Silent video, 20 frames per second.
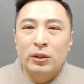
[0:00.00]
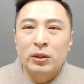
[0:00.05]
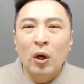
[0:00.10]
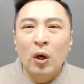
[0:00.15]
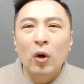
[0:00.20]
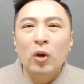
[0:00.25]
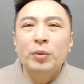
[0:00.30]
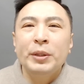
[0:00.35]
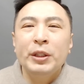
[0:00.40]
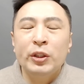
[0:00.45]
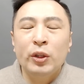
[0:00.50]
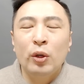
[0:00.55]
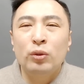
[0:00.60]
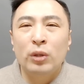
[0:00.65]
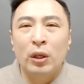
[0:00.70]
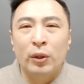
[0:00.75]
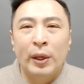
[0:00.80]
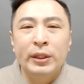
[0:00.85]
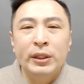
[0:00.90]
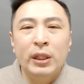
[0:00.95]
처음인
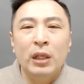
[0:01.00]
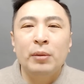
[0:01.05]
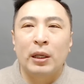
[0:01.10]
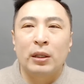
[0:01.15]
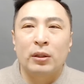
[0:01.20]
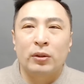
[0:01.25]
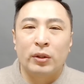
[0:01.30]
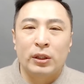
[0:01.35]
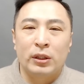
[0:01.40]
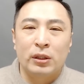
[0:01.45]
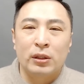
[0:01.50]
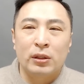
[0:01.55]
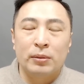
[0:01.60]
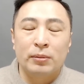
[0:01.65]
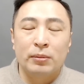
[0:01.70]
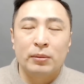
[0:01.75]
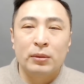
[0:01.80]
경우가 굉장히 많을 거예요, 지금.